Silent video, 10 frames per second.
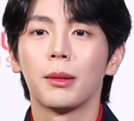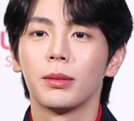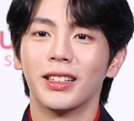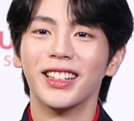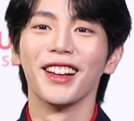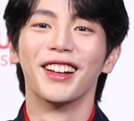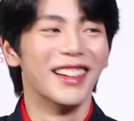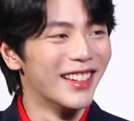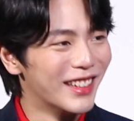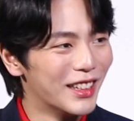ครับ
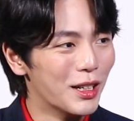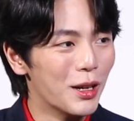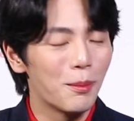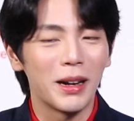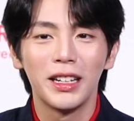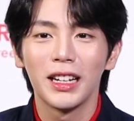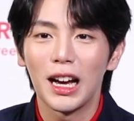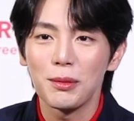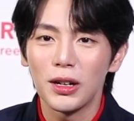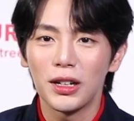มันดี
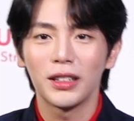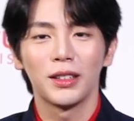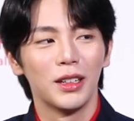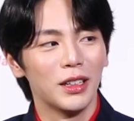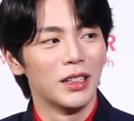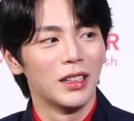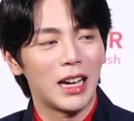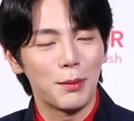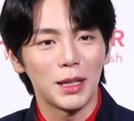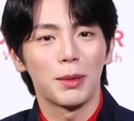ครับก็
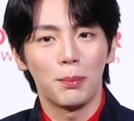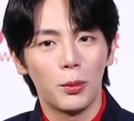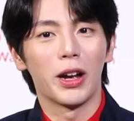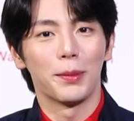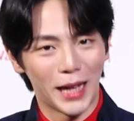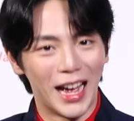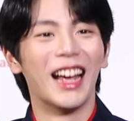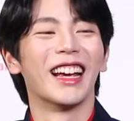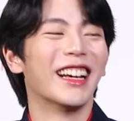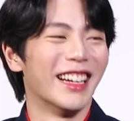ห้ามเจ็บห้ามป่วยห้ามตาย
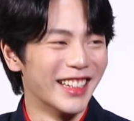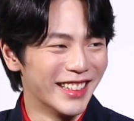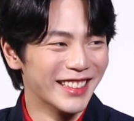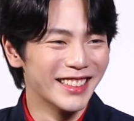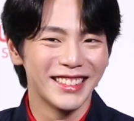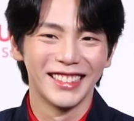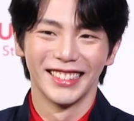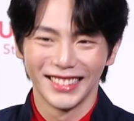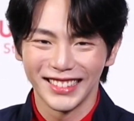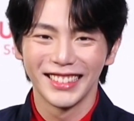
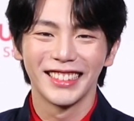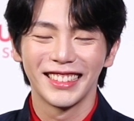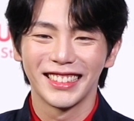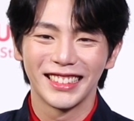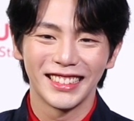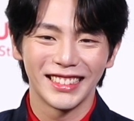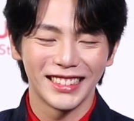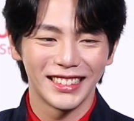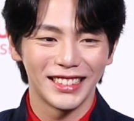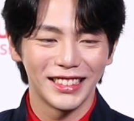มีเวลาพักไหม
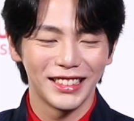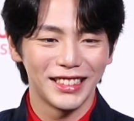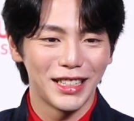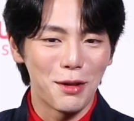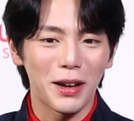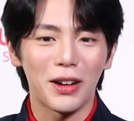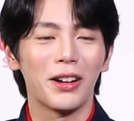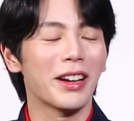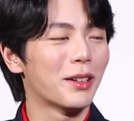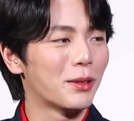ไม่
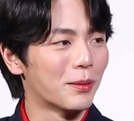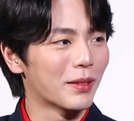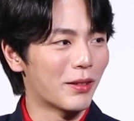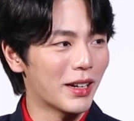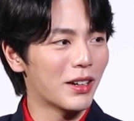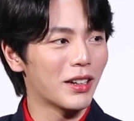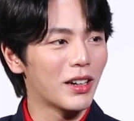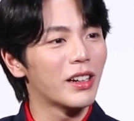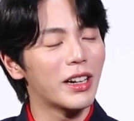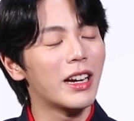ค่อยครับผม แต่ว่าก็
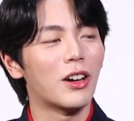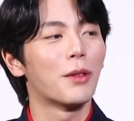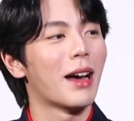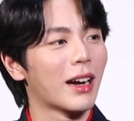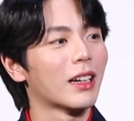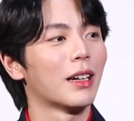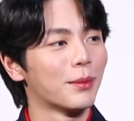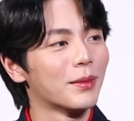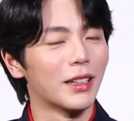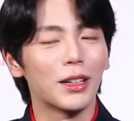ก็ก็ได้นอนบ้างนะครั
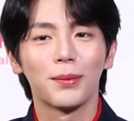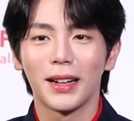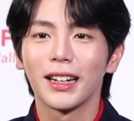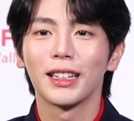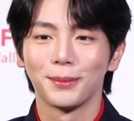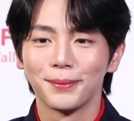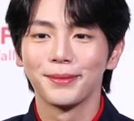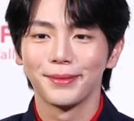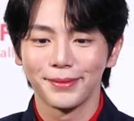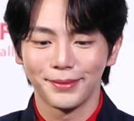บได้นอนบ้างครับ
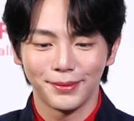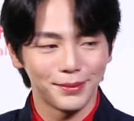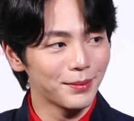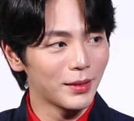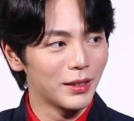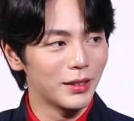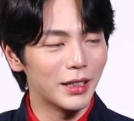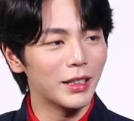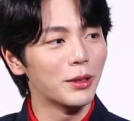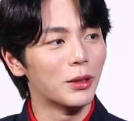นอนวันละ
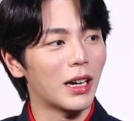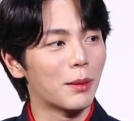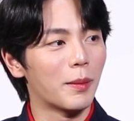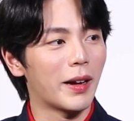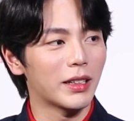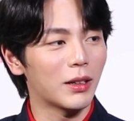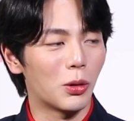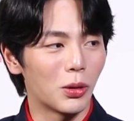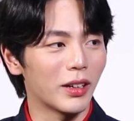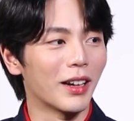เยอะอยู่ครับประมาณสัก
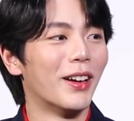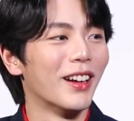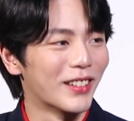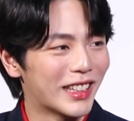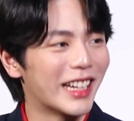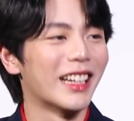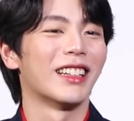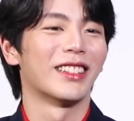หกครับหกเจ็ด